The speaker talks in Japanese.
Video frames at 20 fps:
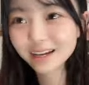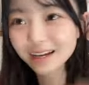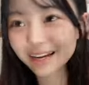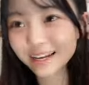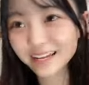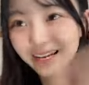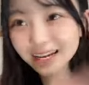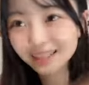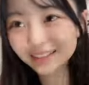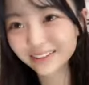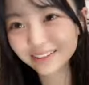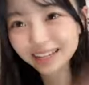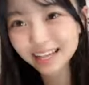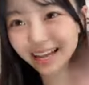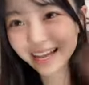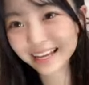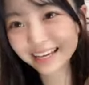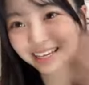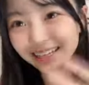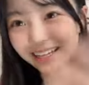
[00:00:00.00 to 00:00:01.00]
ありがと
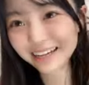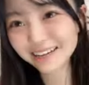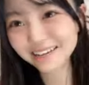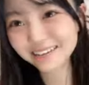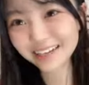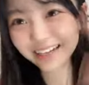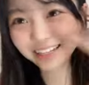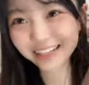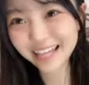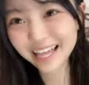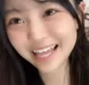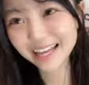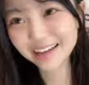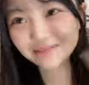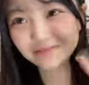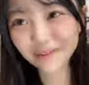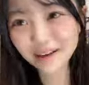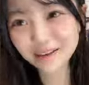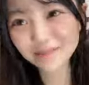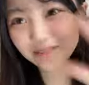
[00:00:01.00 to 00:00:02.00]
ね来てくれて
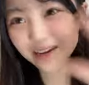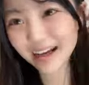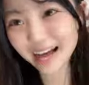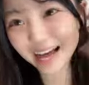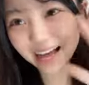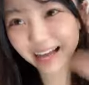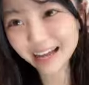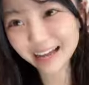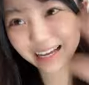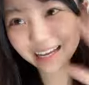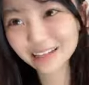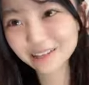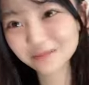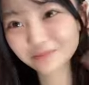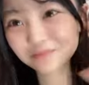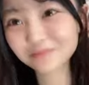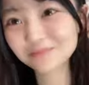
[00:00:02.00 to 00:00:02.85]
バイバーイ